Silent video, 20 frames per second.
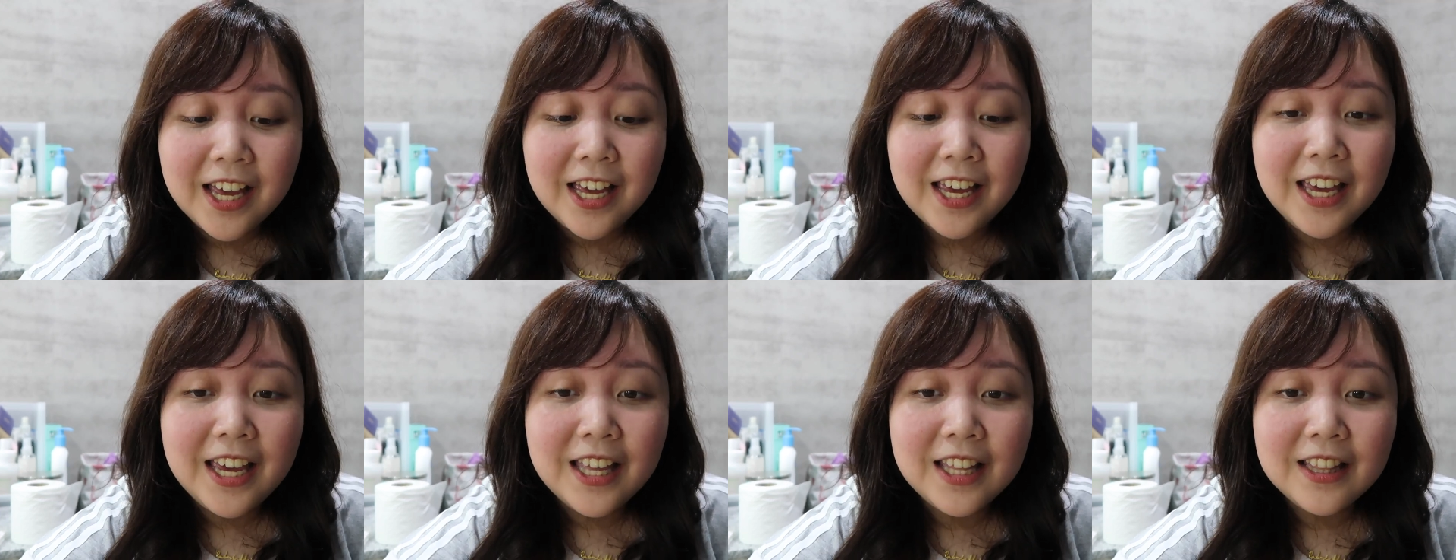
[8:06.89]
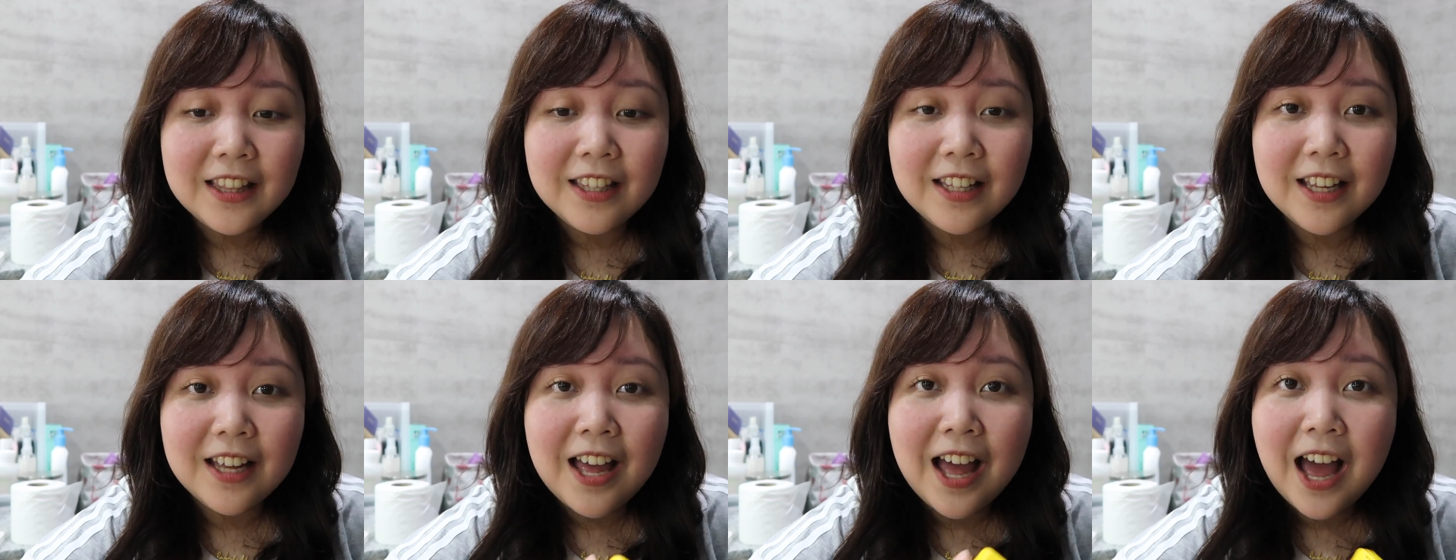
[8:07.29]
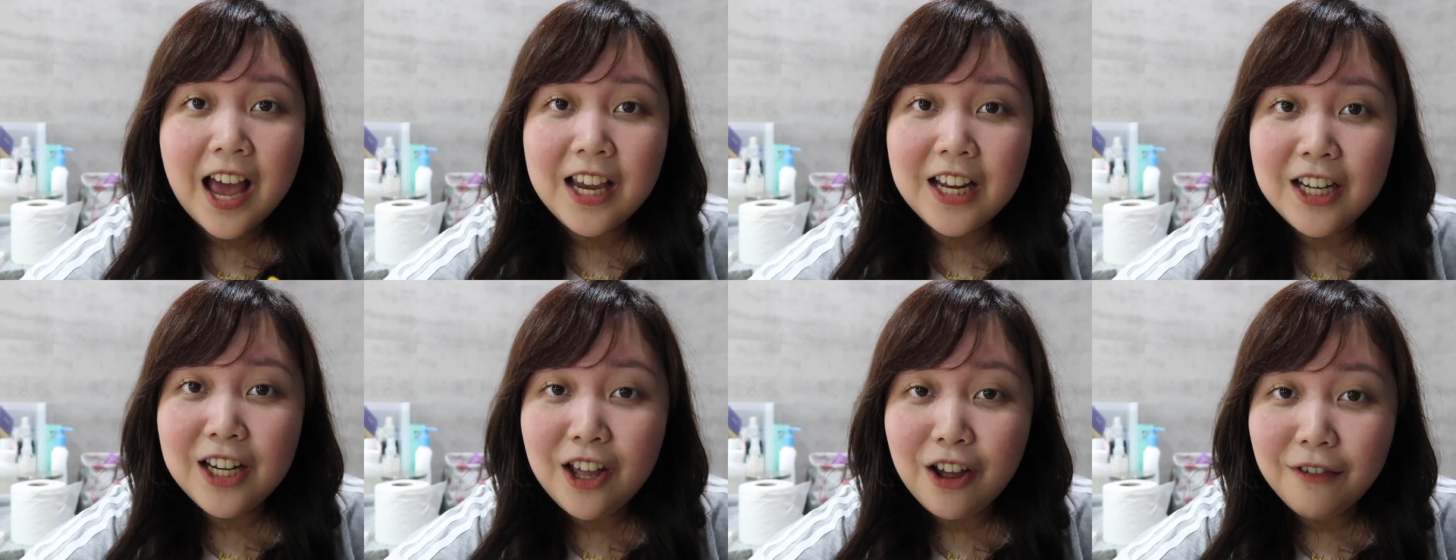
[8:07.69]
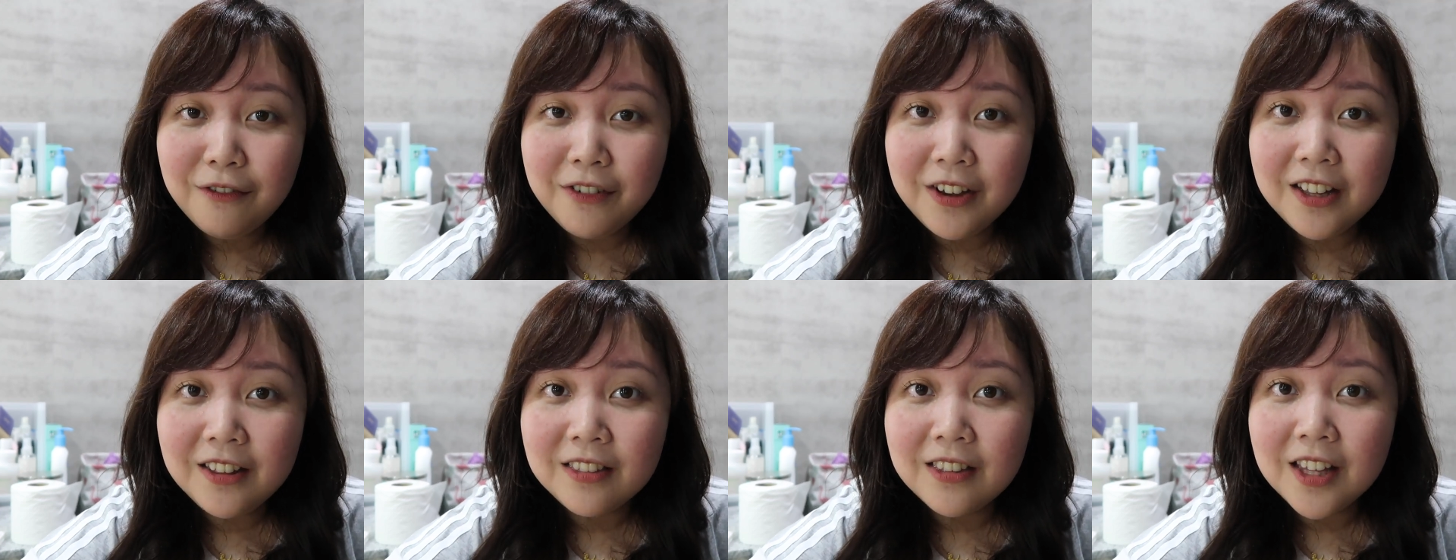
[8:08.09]
And, I
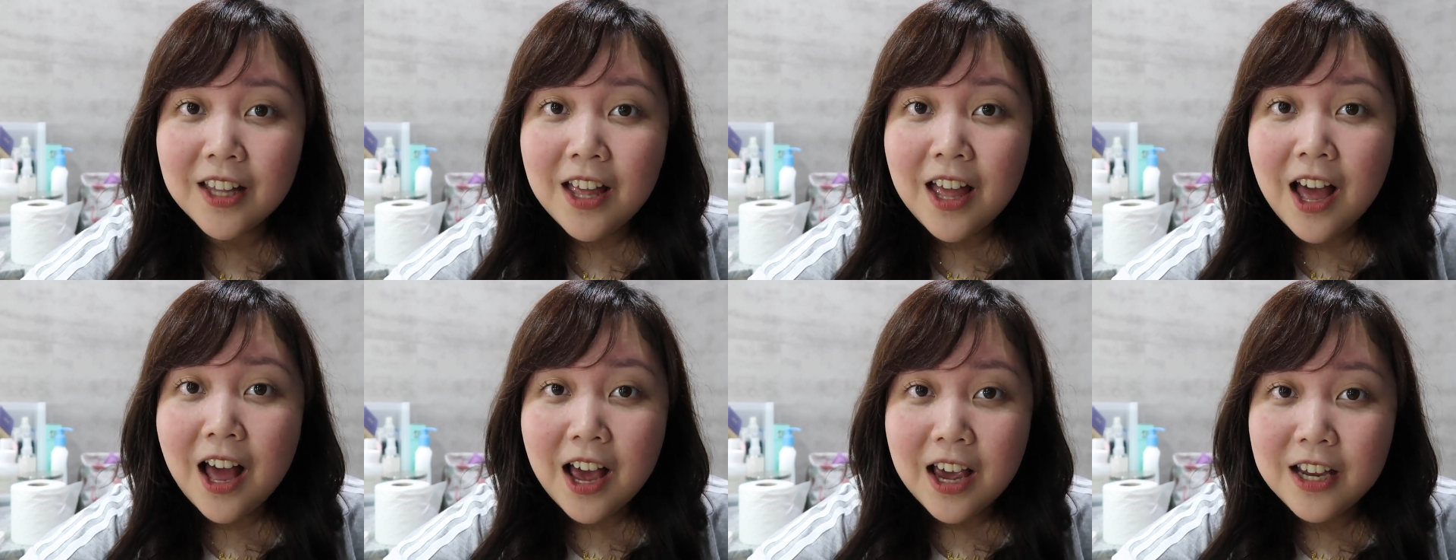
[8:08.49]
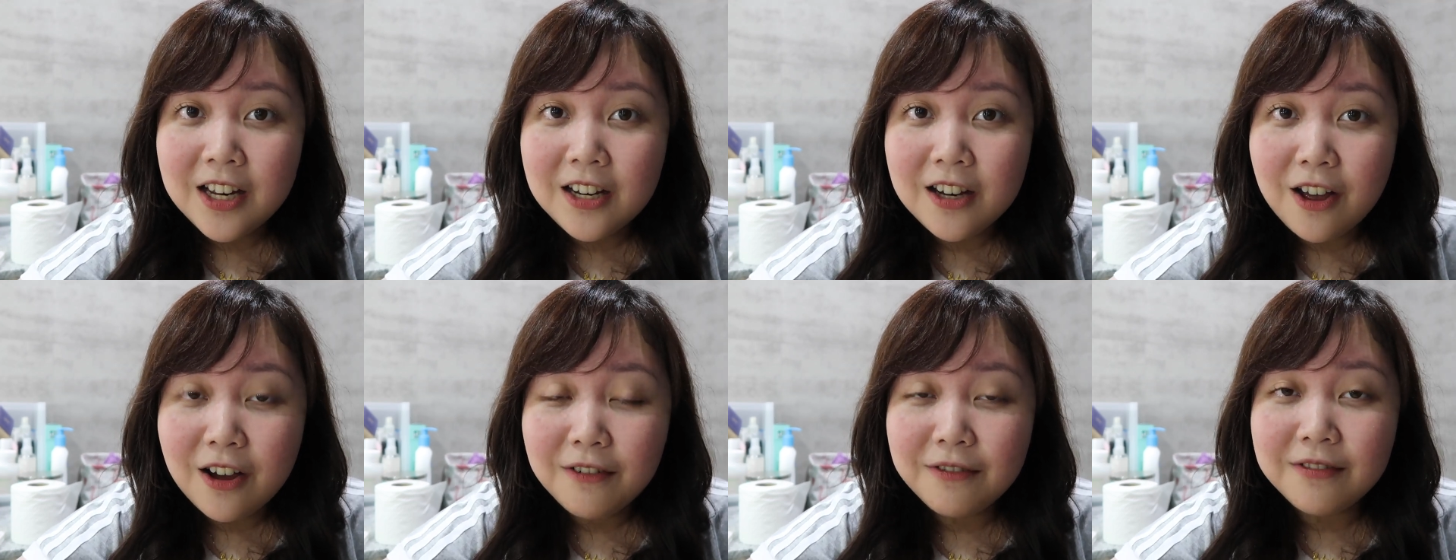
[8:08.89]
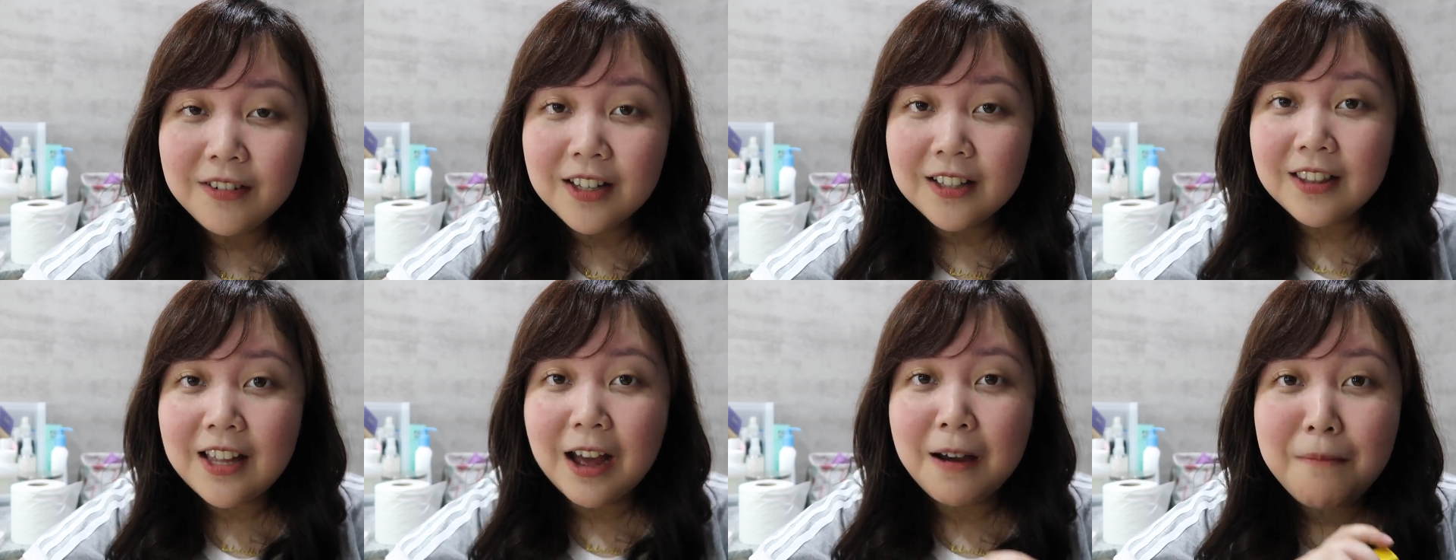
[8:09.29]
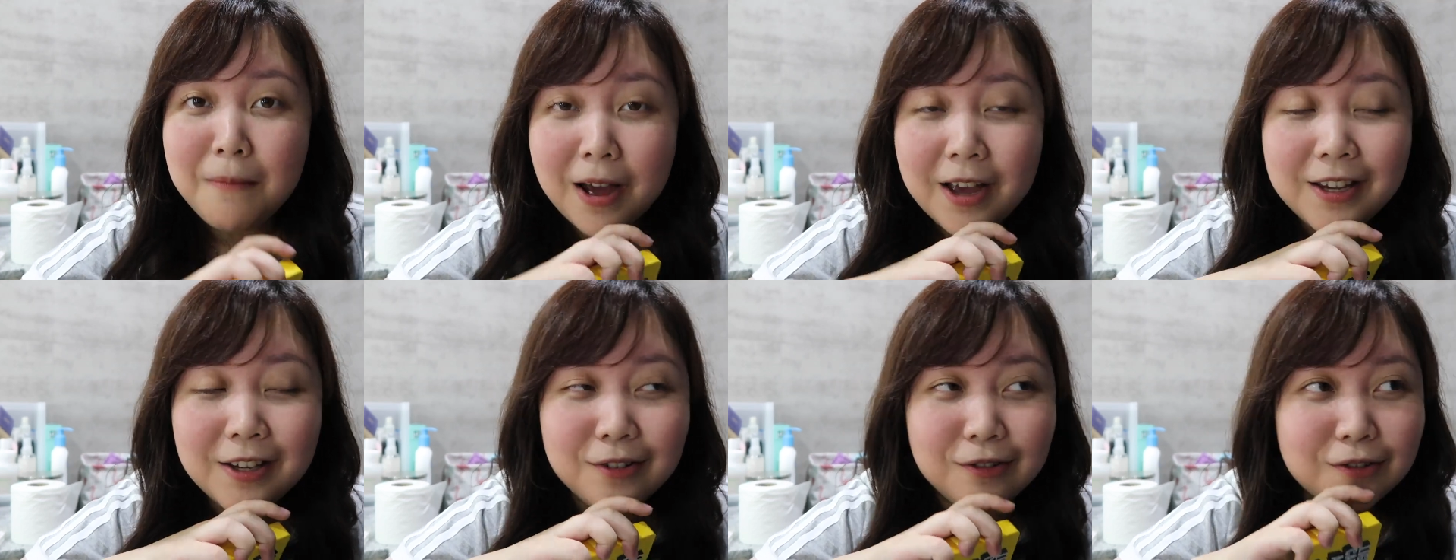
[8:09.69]
love it. I love na
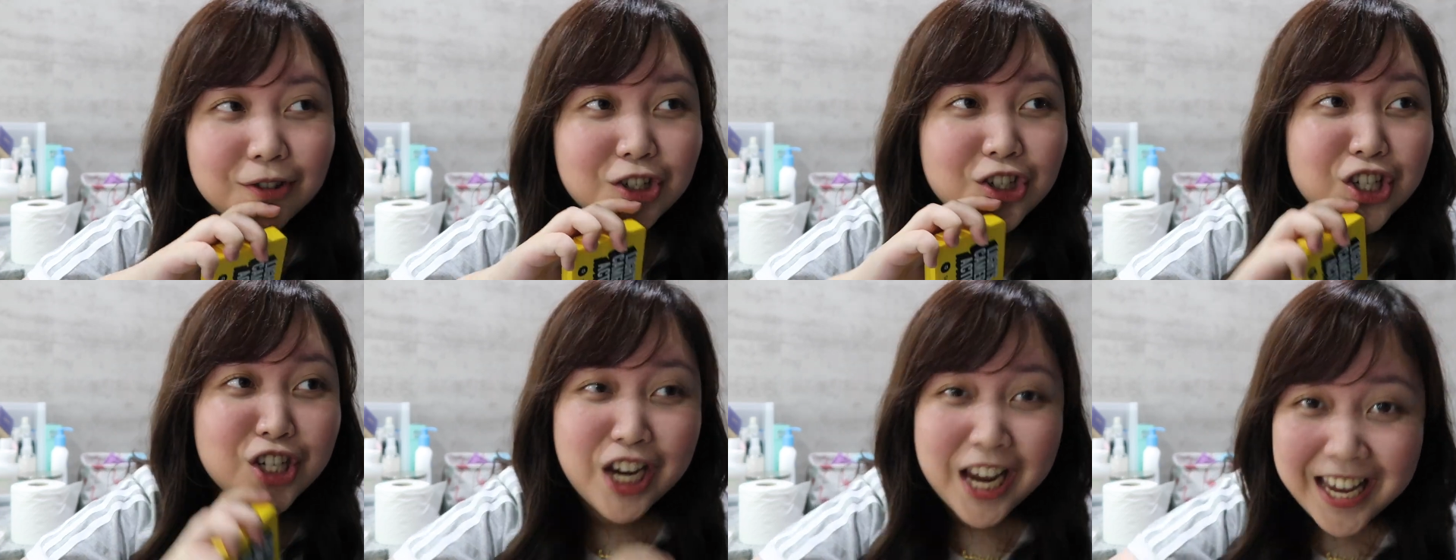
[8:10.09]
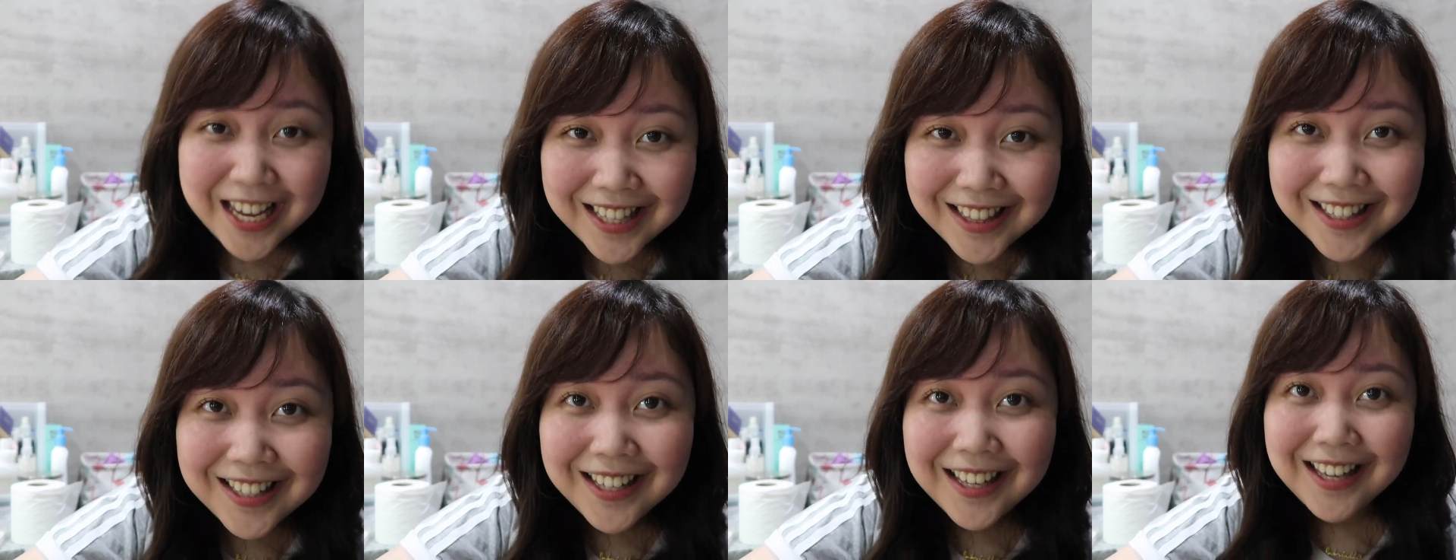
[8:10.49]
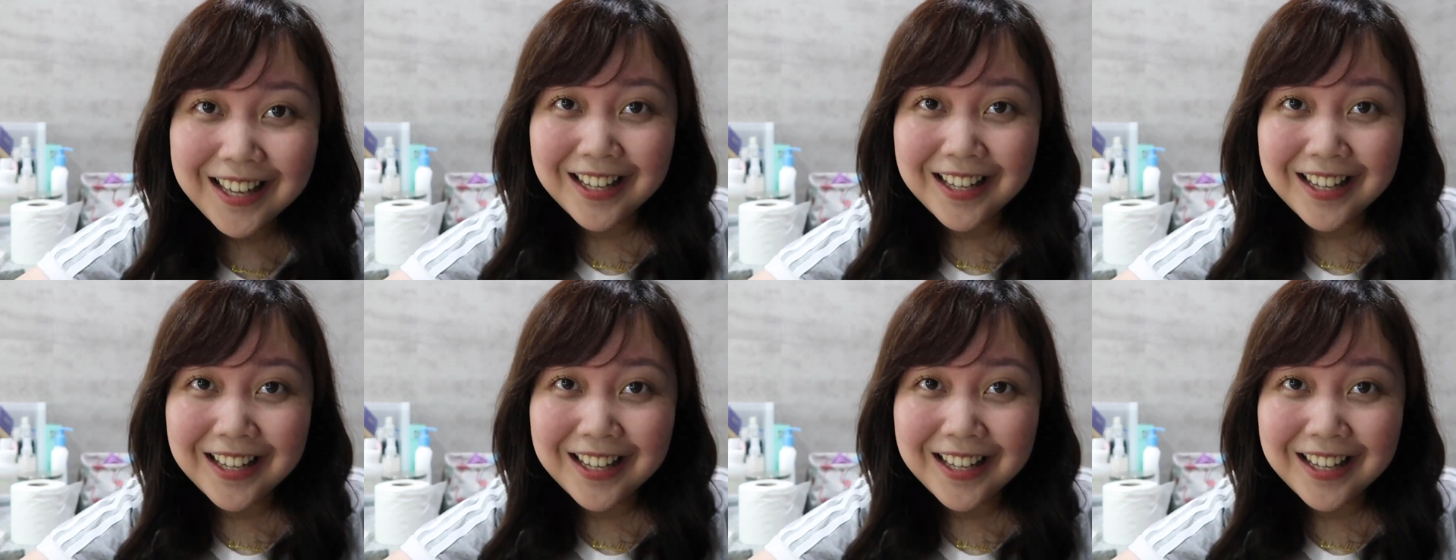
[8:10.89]
tama yung shade